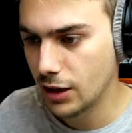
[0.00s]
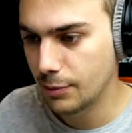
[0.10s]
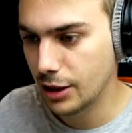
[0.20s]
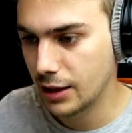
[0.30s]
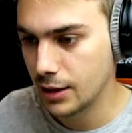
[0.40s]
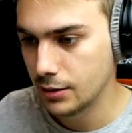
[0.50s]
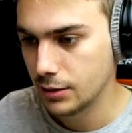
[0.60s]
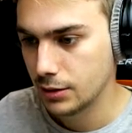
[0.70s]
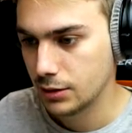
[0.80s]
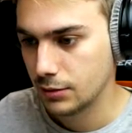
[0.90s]
que era por aquí.
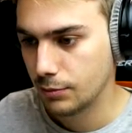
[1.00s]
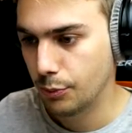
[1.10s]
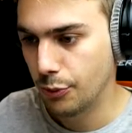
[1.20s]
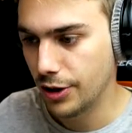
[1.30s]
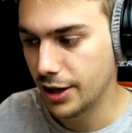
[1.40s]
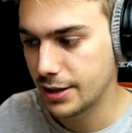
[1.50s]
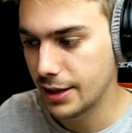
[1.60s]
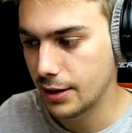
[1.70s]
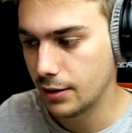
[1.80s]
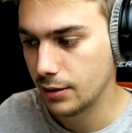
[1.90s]
¿Puede
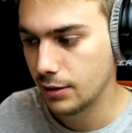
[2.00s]
ser?